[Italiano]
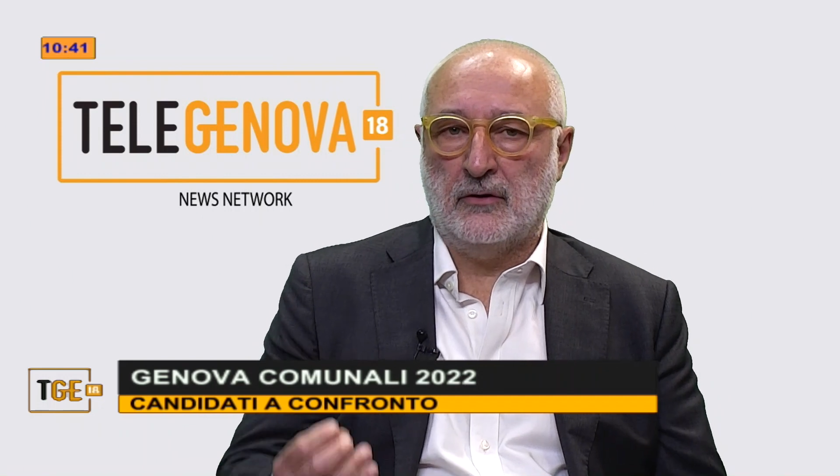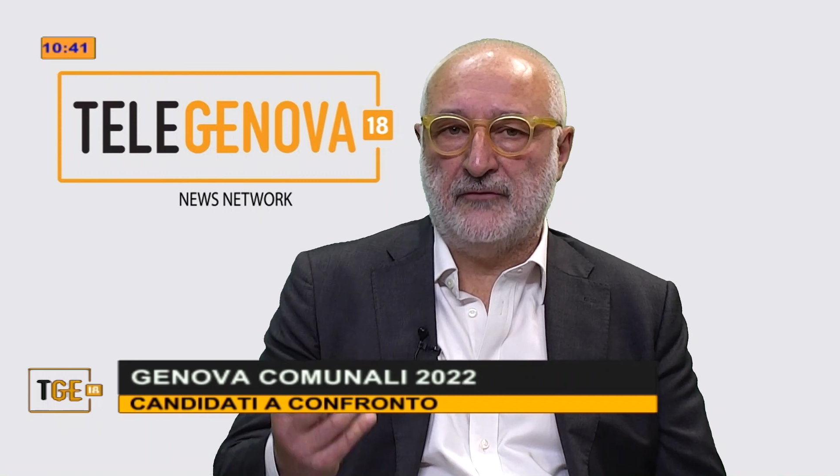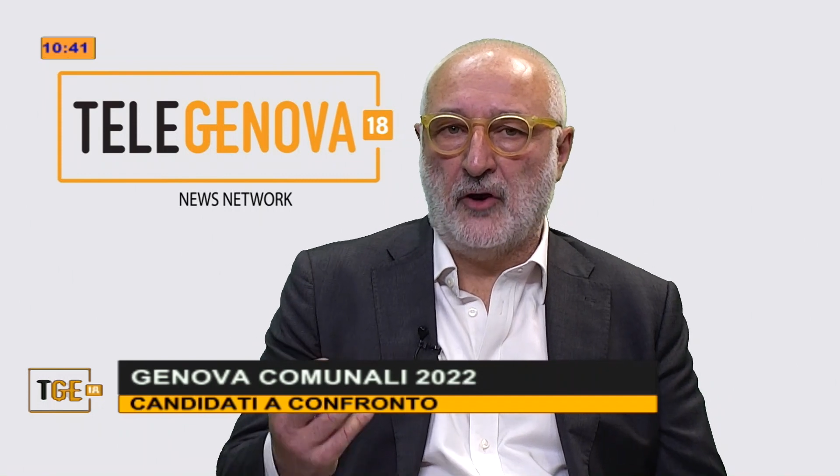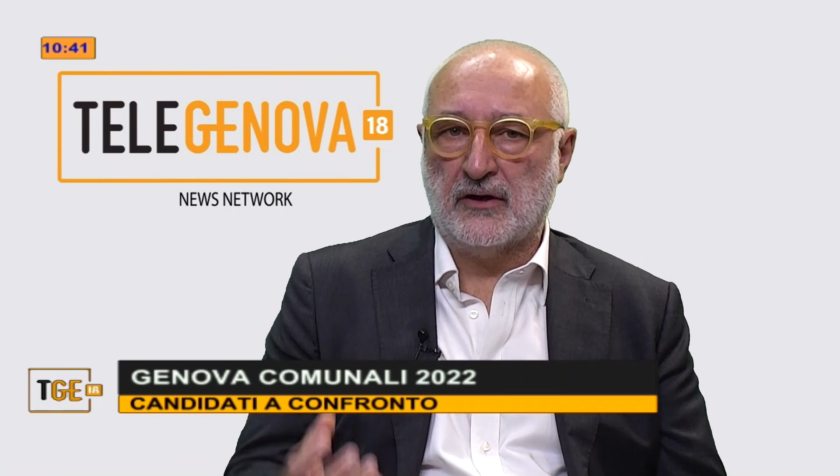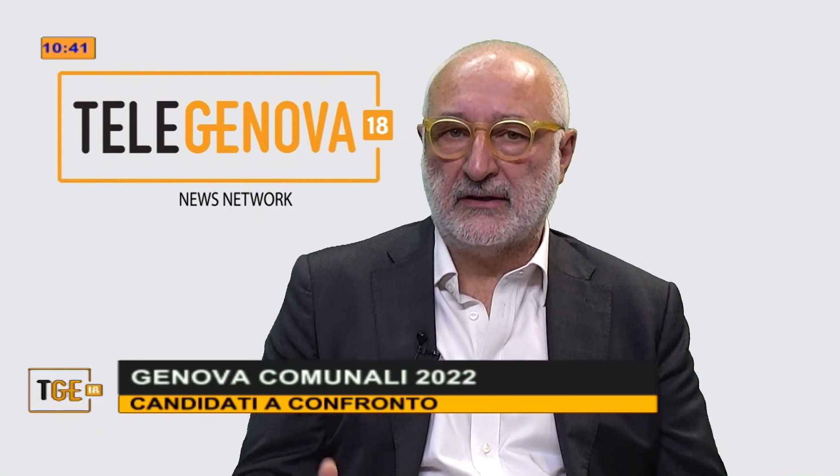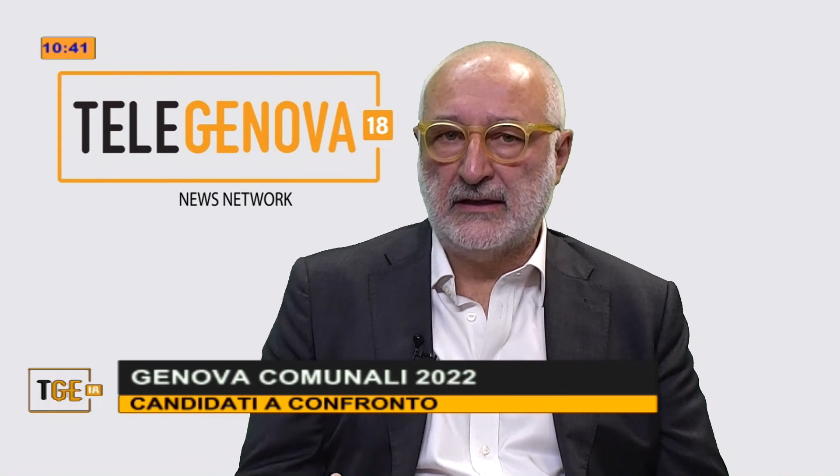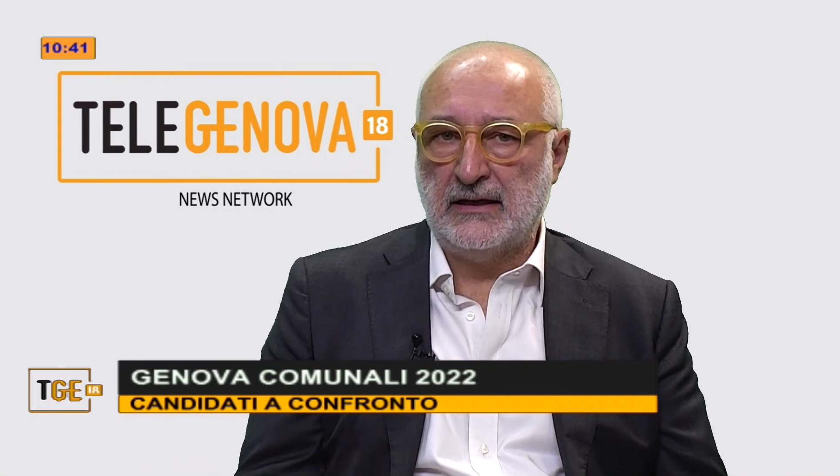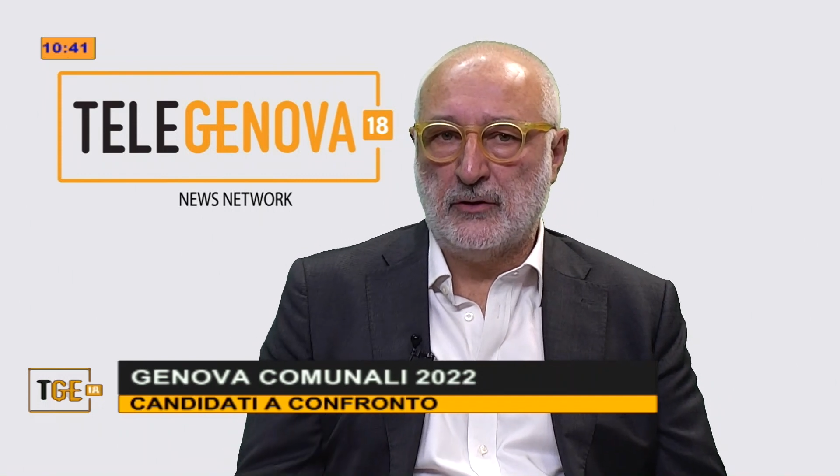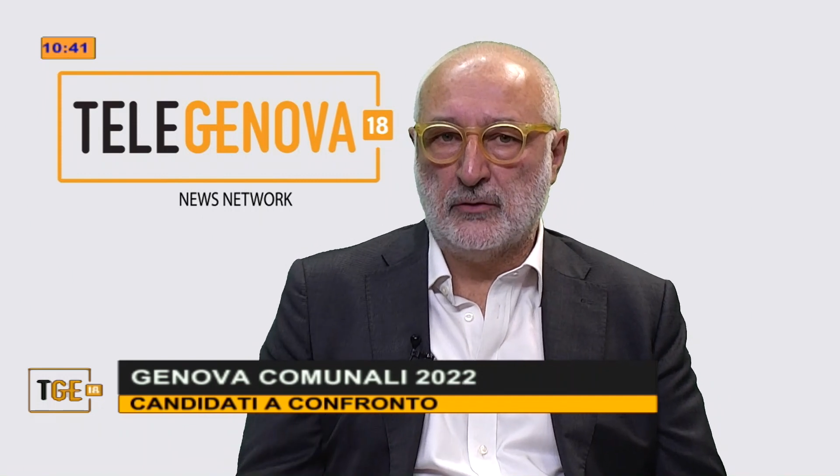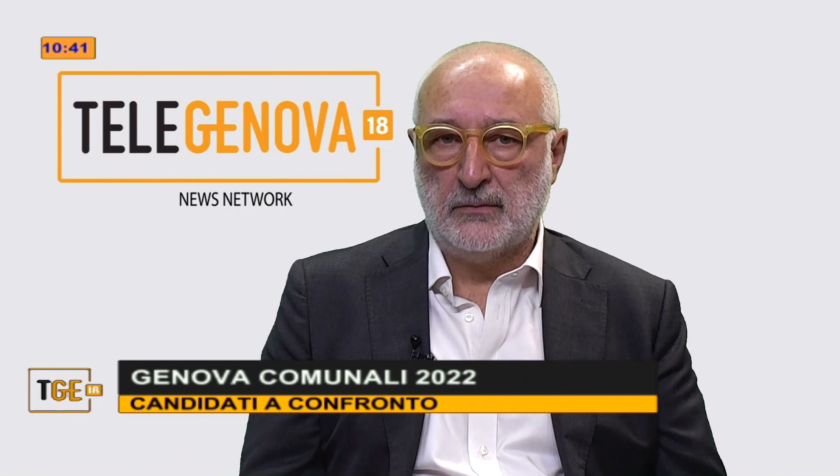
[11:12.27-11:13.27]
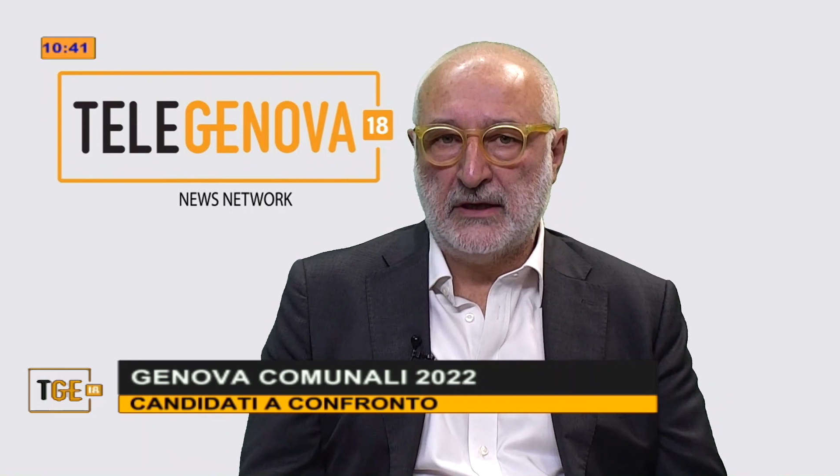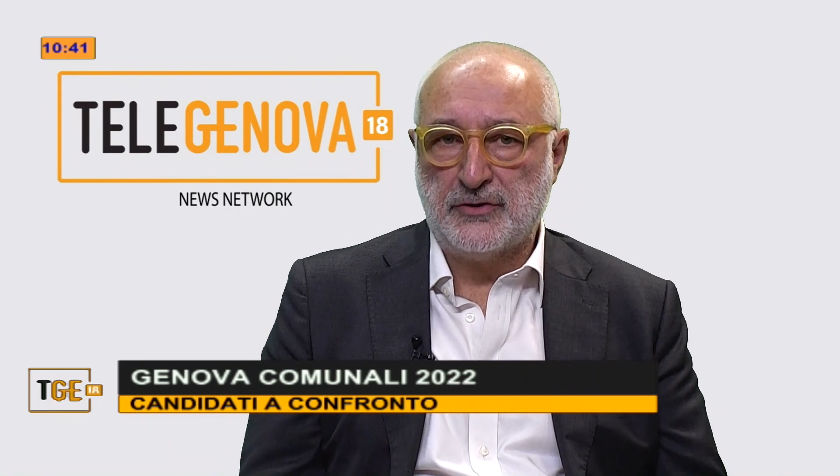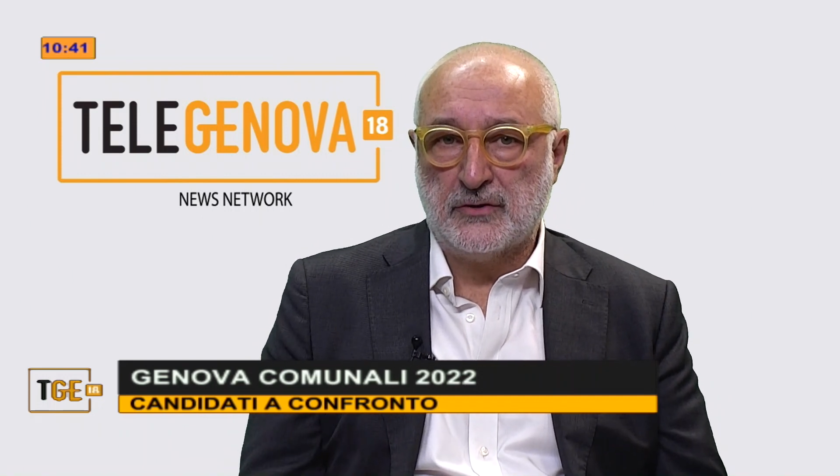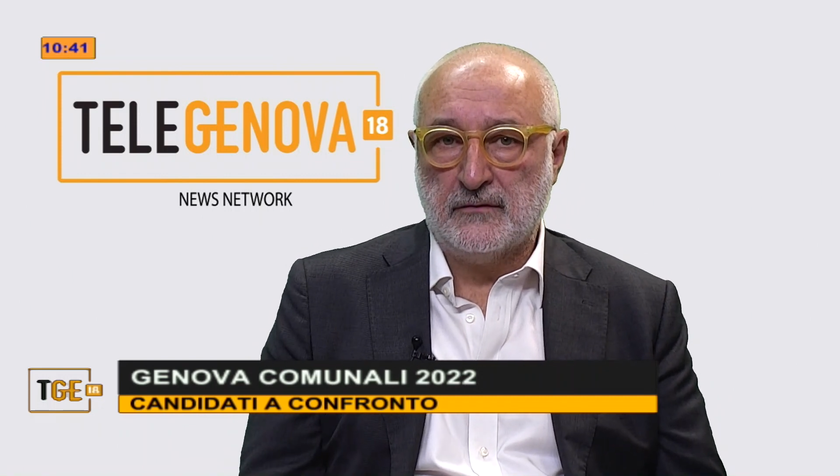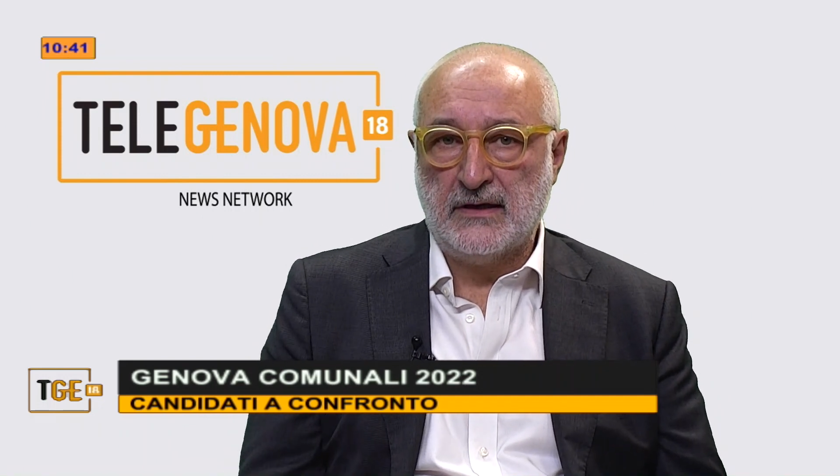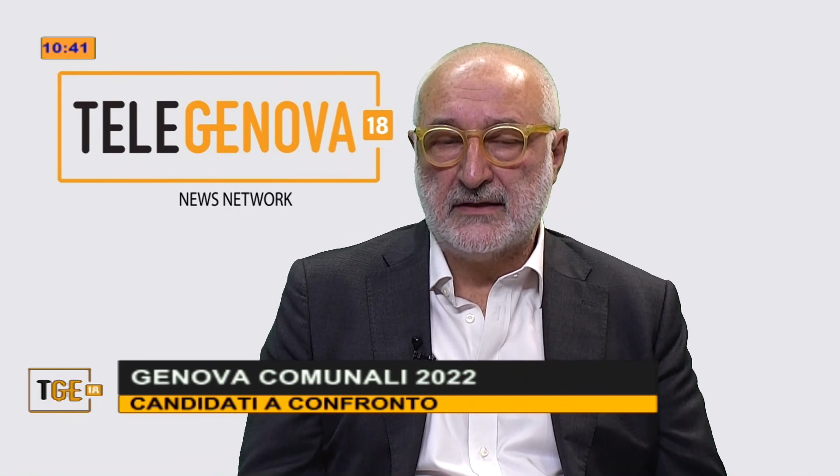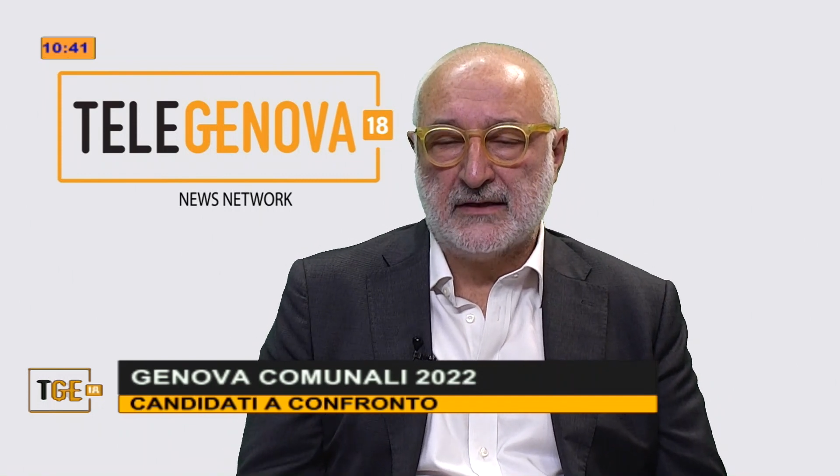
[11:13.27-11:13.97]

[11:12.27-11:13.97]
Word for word: forte dell'economia genovese.